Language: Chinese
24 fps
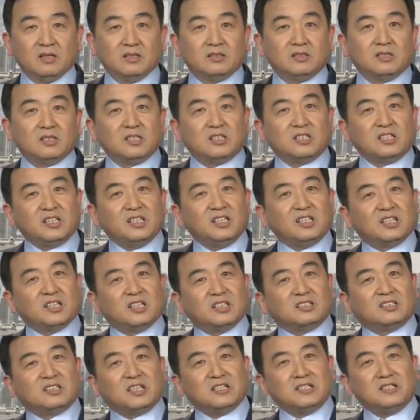这是一
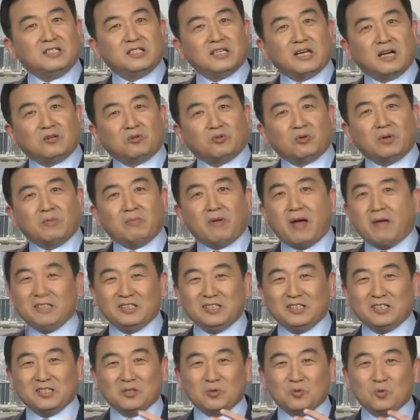个针尖对麦
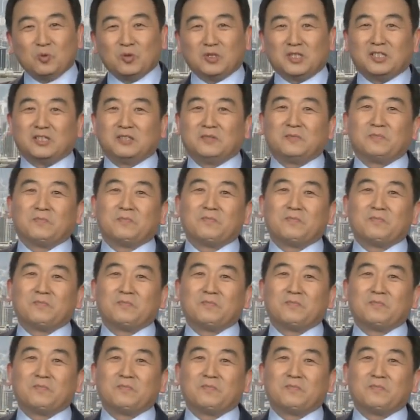芒过程。